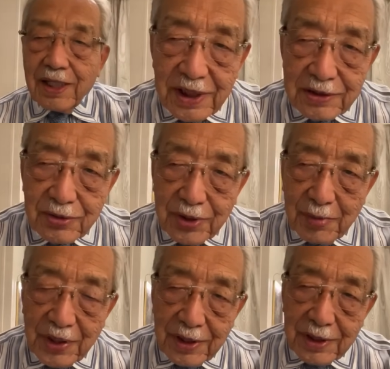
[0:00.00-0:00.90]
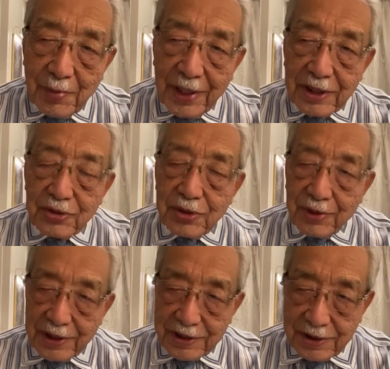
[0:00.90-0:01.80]
戦争でも何でも争い
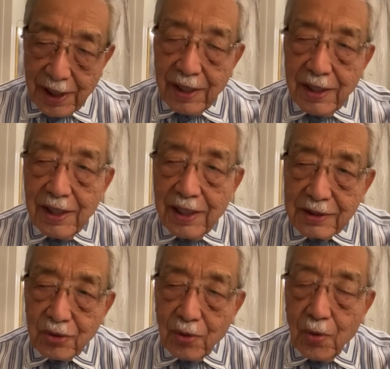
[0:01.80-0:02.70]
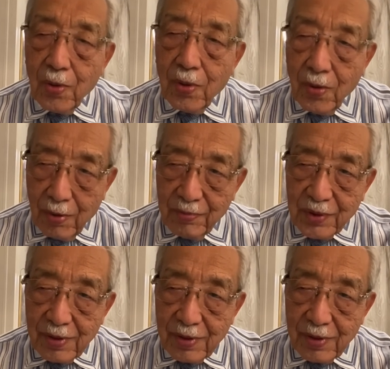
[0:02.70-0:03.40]
はですね、その方法、